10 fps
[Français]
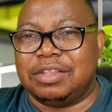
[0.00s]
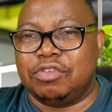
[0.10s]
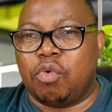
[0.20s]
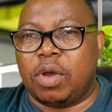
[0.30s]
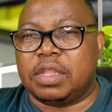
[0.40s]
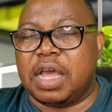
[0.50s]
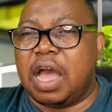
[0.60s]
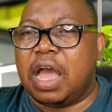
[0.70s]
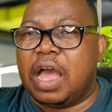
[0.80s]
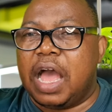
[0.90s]
du
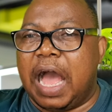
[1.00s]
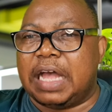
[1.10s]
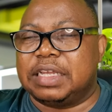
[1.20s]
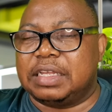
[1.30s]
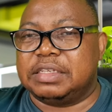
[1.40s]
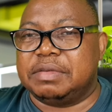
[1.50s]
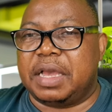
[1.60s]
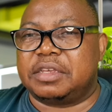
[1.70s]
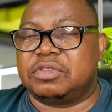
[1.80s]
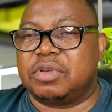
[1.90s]
Rwanda à
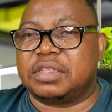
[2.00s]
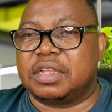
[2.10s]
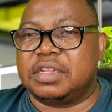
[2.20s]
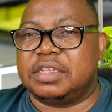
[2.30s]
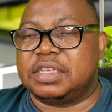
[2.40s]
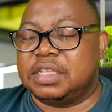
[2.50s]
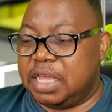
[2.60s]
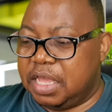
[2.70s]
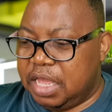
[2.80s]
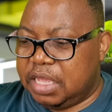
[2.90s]
Zanzibar qui sont en train de
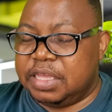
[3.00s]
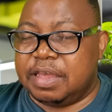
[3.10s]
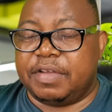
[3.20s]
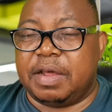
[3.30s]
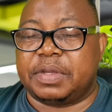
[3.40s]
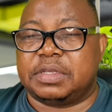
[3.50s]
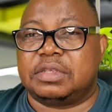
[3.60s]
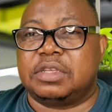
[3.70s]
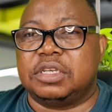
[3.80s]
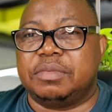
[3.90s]
discuter. Il y avait la
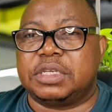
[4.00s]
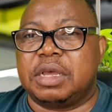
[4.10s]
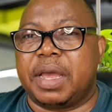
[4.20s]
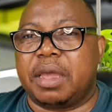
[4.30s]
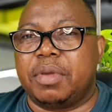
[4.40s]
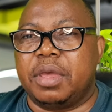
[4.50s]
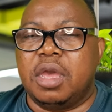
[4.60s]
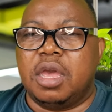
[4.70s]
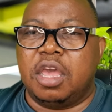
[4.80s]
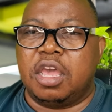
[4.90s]
présence de James Kabarebe.
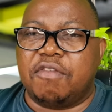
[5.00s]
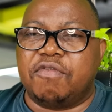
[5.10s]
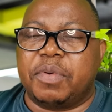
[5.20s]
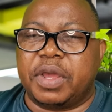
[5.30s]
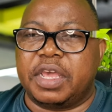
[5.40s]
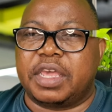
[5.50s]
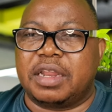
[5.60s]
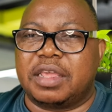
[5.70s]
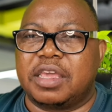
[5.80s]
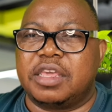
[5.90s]
Et quand vous prenez
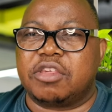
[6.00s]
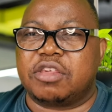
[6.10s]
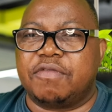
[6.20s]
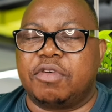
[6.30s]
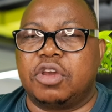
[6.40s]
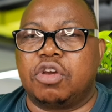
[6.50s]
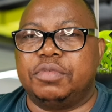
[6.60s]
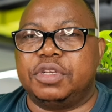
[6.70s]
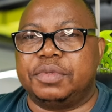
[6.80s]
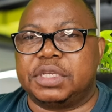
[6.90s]
quelqu'un qui est chevronné
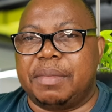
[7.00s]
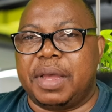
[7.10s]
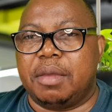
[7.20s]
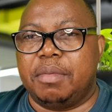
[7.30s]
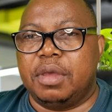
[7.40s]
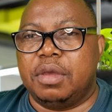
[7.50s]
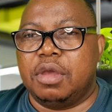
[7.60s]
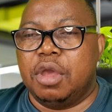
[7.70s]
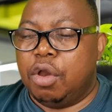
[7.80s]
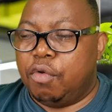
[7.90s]
comme James Kabarebe,
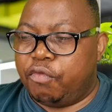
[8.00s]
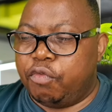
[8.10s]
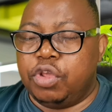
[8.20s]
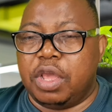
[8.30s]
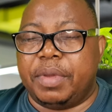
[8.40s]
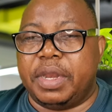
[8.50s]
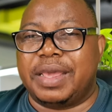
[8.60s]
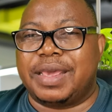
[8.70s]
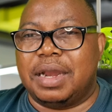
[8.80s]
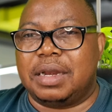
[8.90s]
vous lui
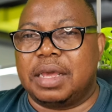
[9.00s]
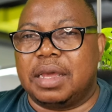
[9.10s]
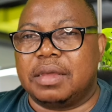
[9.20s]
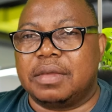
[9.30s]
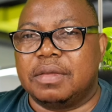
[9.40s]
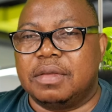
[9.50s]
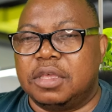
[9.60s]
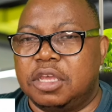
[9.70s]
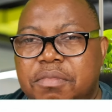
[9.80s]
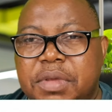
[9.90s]
amenez quelqu'un
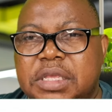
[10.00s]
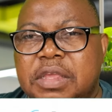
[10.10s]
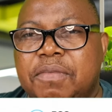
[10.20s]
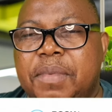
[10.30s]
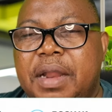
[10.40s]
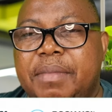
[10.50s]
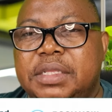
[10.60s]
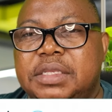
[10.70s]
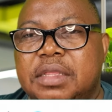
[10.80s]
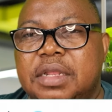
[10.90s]
qui ne maîtrise pas la
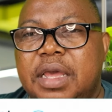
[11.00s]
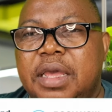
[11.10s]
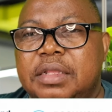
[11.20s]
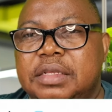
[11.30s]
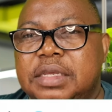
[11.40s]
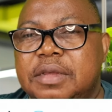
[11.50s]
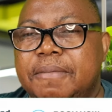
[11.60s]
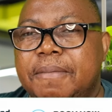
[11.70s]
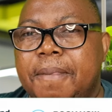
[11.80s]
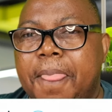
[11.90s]
matière de la RDC
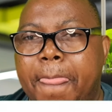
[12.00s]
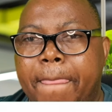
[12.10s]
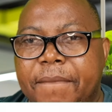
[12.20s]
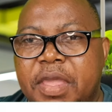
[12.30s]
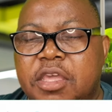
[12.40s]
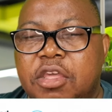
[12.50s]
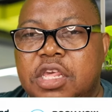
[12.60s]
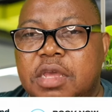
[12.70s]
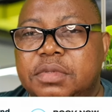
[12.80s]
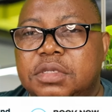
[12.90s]
et que
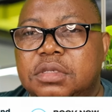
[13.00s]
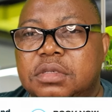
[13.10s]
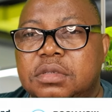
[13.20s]
James